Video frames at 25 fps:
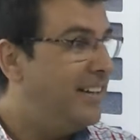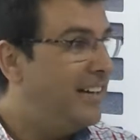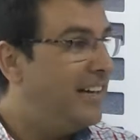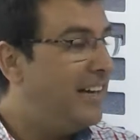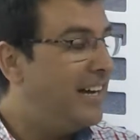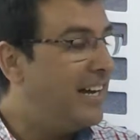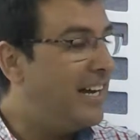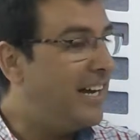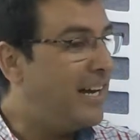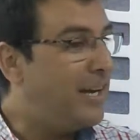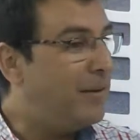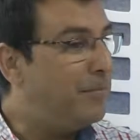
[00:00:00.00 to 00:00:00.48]

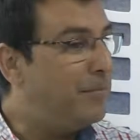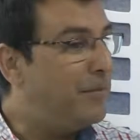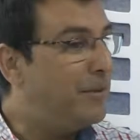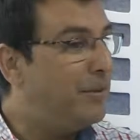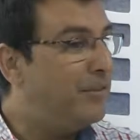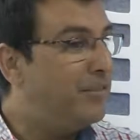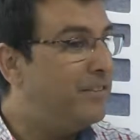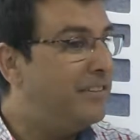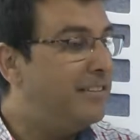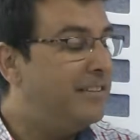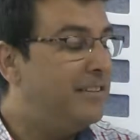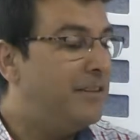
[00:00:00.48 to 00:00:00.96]
Ha
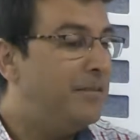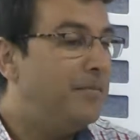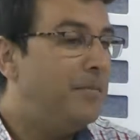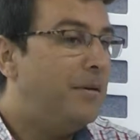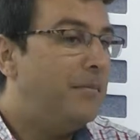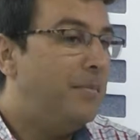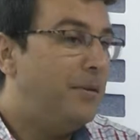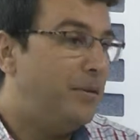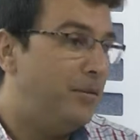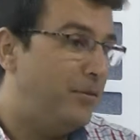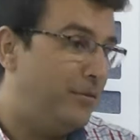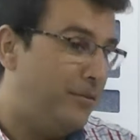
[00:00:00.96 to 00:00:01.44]
cambiado el
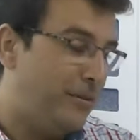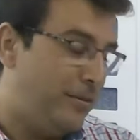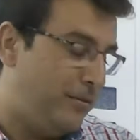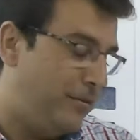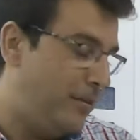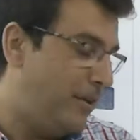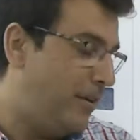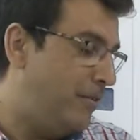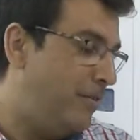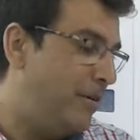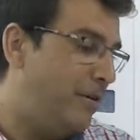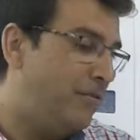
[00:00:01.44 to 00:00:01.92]
sistema, pero
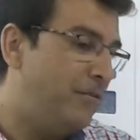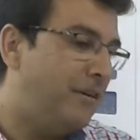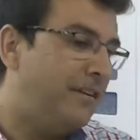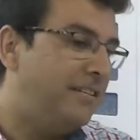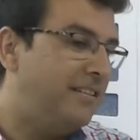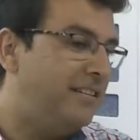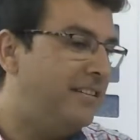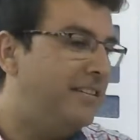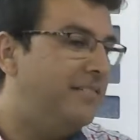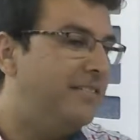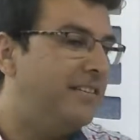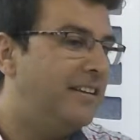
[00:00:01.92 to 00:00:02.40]
bueno, aún
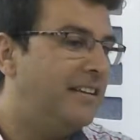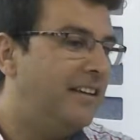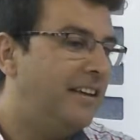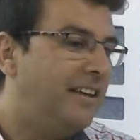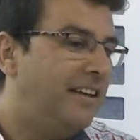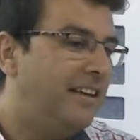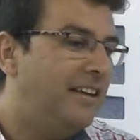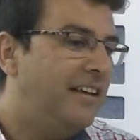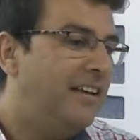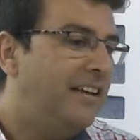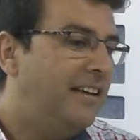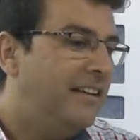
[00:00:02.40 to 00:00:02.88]
así es verdad
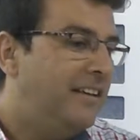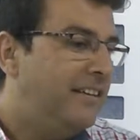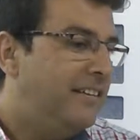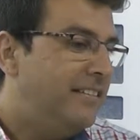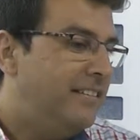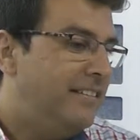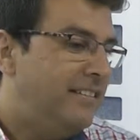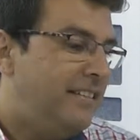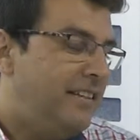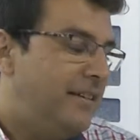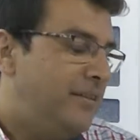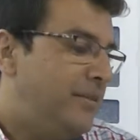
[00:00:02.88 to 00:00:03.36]
que
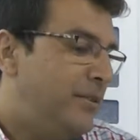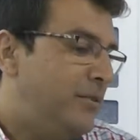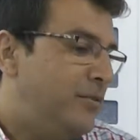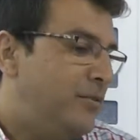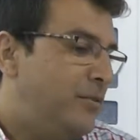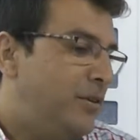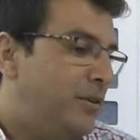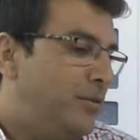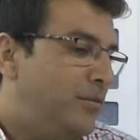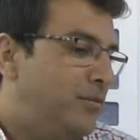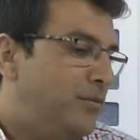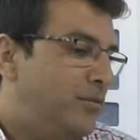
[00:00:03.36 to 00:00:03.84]
sigue
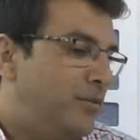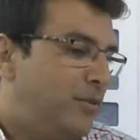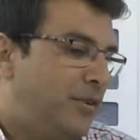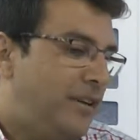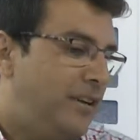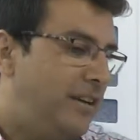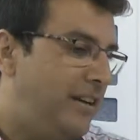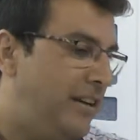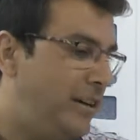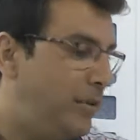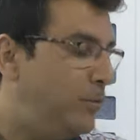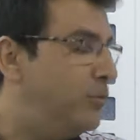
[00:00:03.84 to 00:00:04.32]
habiendo alumnos
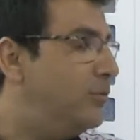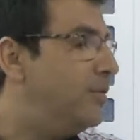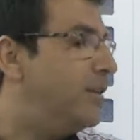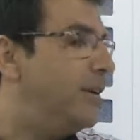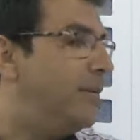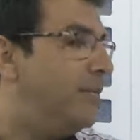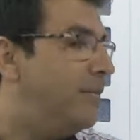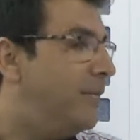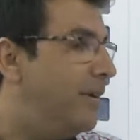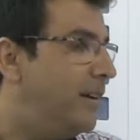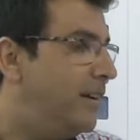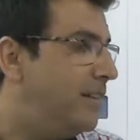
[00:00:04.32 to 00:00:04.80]
que les
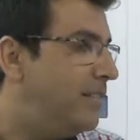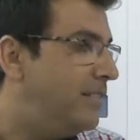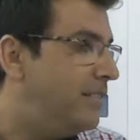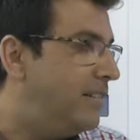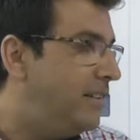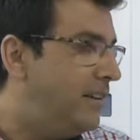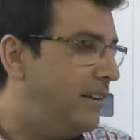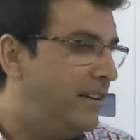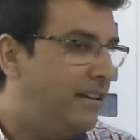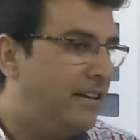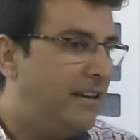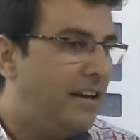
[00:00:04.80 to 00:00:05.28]
gustan más
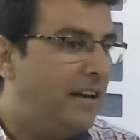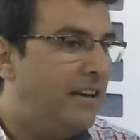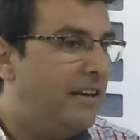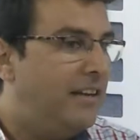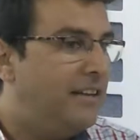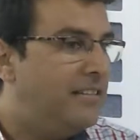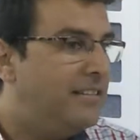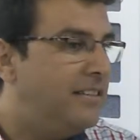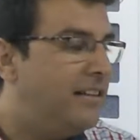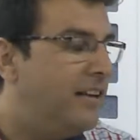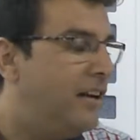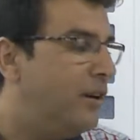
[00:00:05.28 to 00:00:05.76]
eh, las
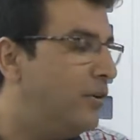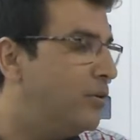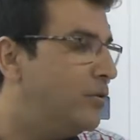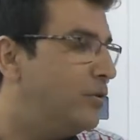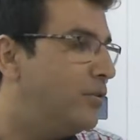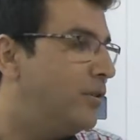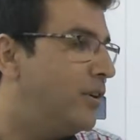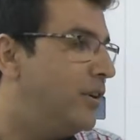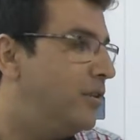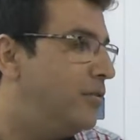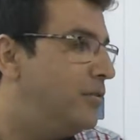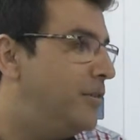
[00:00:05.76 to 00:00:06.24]
letras,
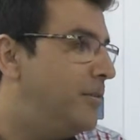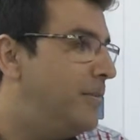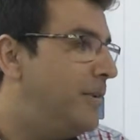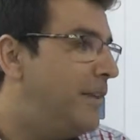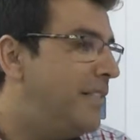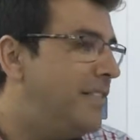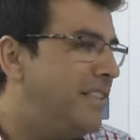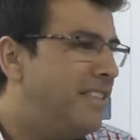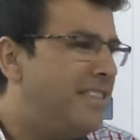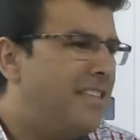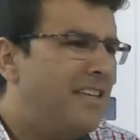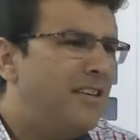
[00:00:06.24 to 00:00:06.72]
otros que les gustan
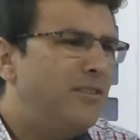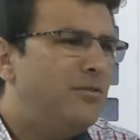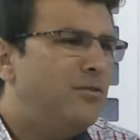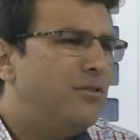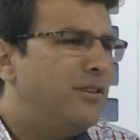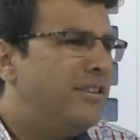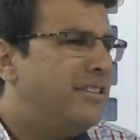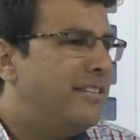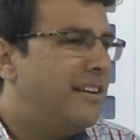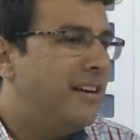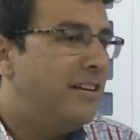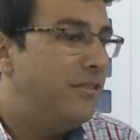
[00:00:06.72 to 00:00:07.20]
más la ciencia y
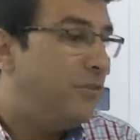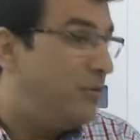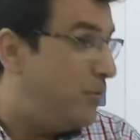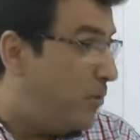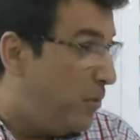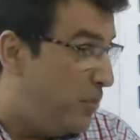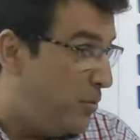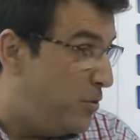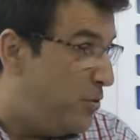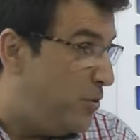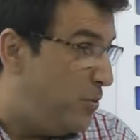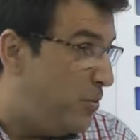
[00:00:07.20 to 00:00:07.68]
otros que están,
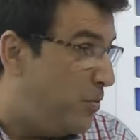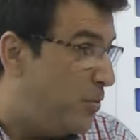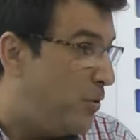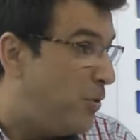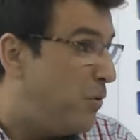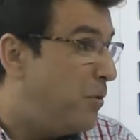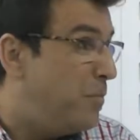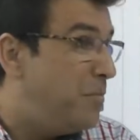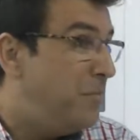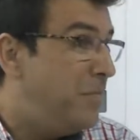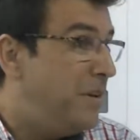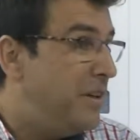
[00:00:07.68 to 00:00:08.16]
como yo, un
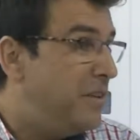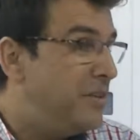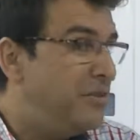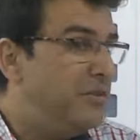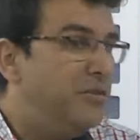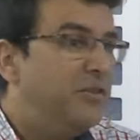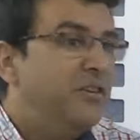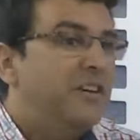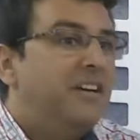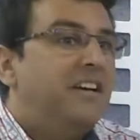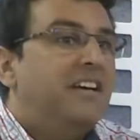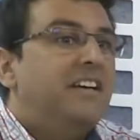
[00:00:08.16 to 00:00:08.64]
poco en
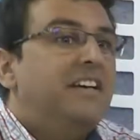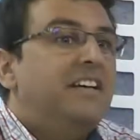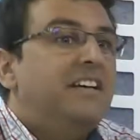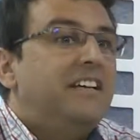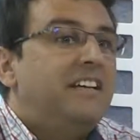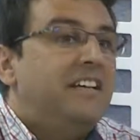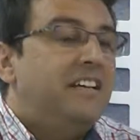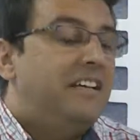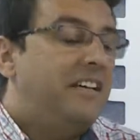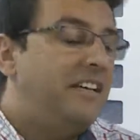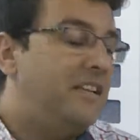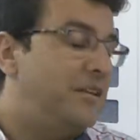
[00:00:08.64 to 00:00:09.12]
medio
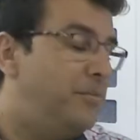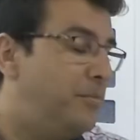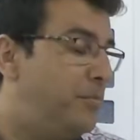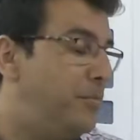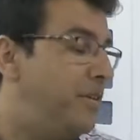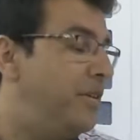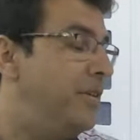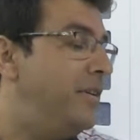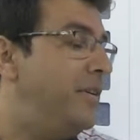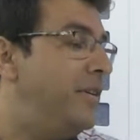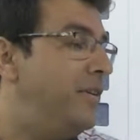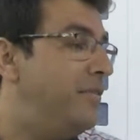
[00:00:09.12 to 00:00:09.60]
y que
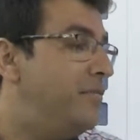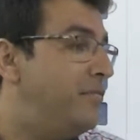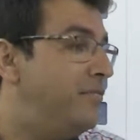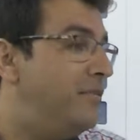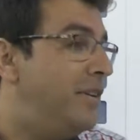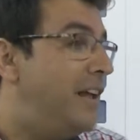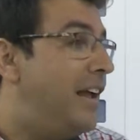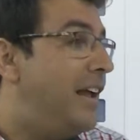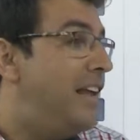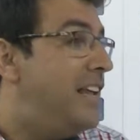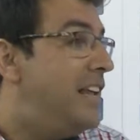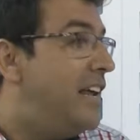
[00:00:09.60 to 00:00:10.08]
después
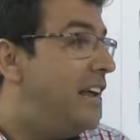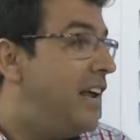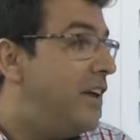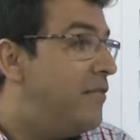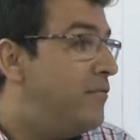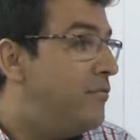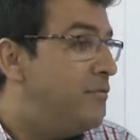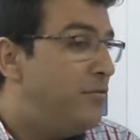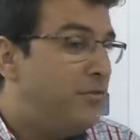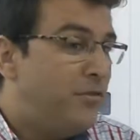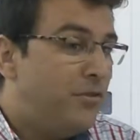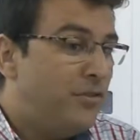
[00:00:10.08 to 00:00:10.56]
eligen
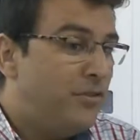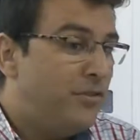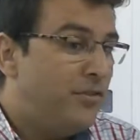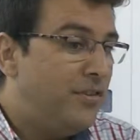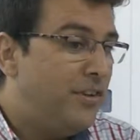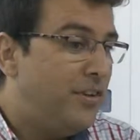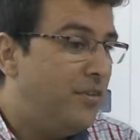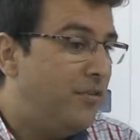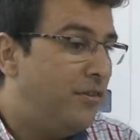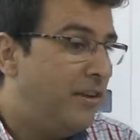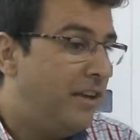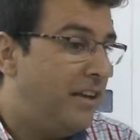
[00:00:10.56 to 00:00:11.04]
en
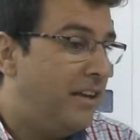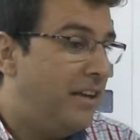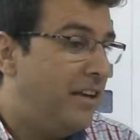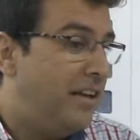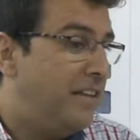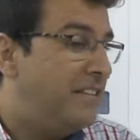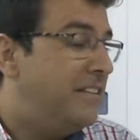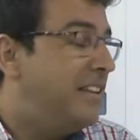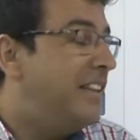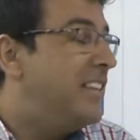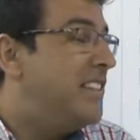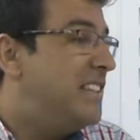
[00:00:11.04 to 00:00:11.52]
función de lo
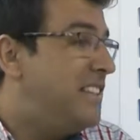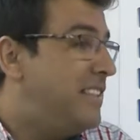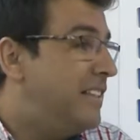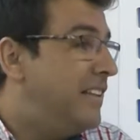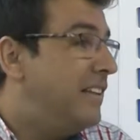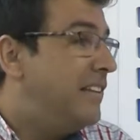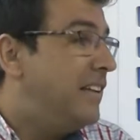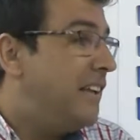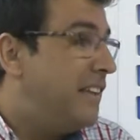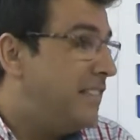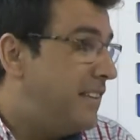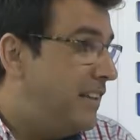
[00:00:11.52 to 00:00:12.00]
que
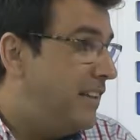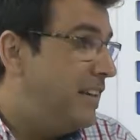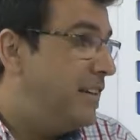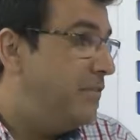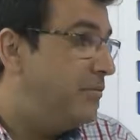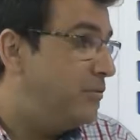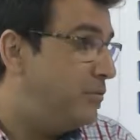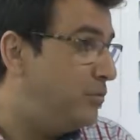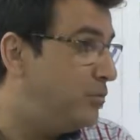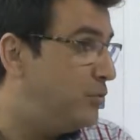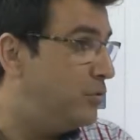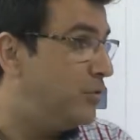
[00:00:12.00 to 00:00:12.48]
deciden hacer en
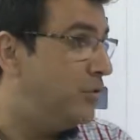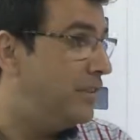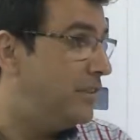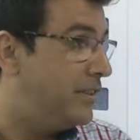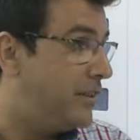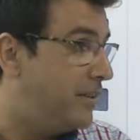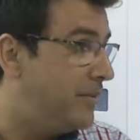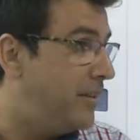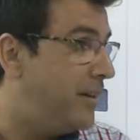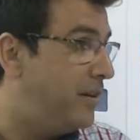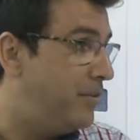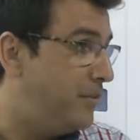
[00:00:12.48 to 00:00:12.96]
el futuro de
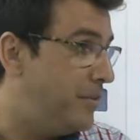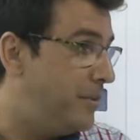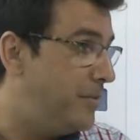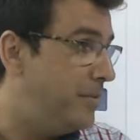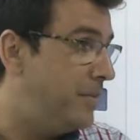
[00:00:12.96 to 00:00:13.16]
trabajo.